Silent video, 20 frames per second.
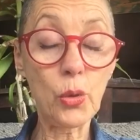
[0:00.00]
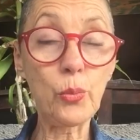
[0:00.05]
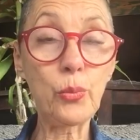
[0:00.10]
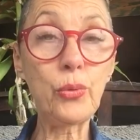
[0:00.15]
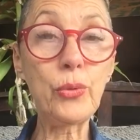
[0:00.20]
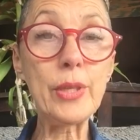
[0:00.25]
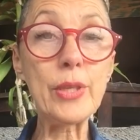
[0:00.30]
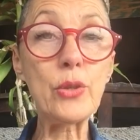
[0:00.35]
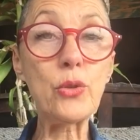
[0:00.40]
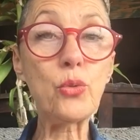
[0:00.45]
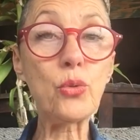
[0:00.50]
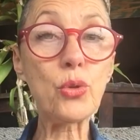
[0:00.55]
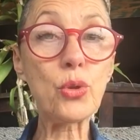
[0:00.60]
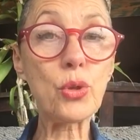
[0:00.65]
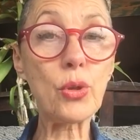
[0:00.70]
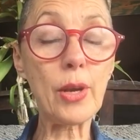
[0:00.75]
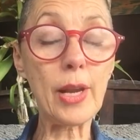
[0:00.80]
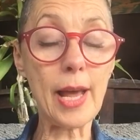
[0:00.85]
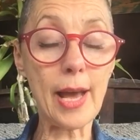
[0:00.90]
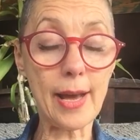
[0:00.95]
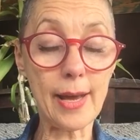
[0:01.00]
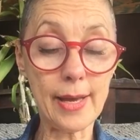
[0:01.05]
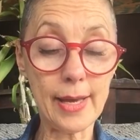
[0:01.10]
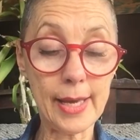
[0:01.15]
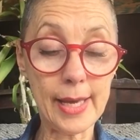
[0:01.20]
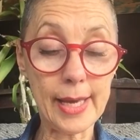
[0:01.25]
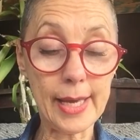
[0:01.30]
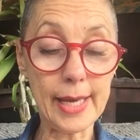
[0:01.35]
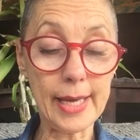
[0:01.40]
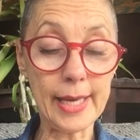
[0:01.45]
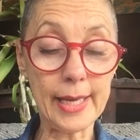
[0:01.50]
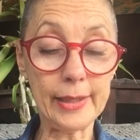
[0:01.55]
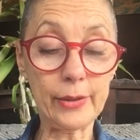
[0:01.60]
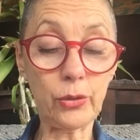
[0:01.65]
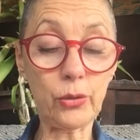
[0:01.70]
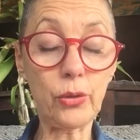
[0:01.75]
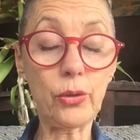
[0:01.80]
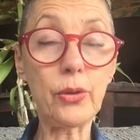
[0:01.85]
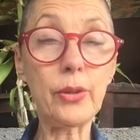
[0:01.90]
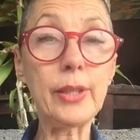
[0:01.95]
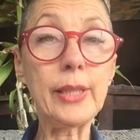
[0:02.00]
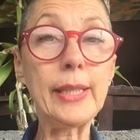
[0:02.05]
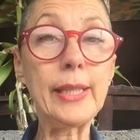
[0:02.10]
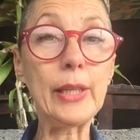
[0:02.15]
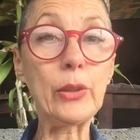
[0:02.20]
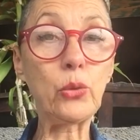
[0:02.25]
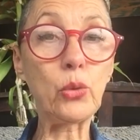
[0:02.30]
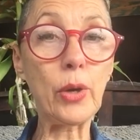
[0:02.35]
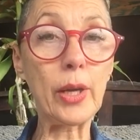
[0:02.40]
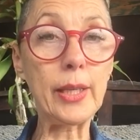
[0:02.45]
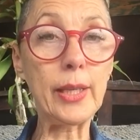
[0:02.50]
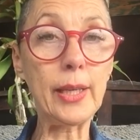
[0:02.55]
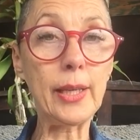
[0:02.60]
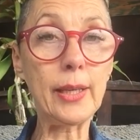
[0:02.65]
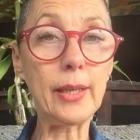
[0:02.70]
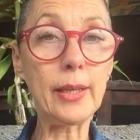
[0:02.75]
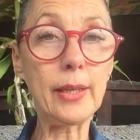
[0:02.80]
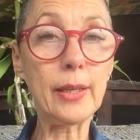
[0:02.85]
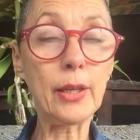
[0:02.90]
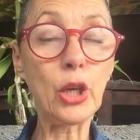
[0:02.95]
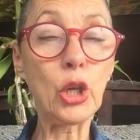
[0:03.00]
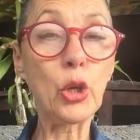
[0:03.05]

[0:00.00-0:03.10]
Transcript: Puisse tout cela être nettoyé,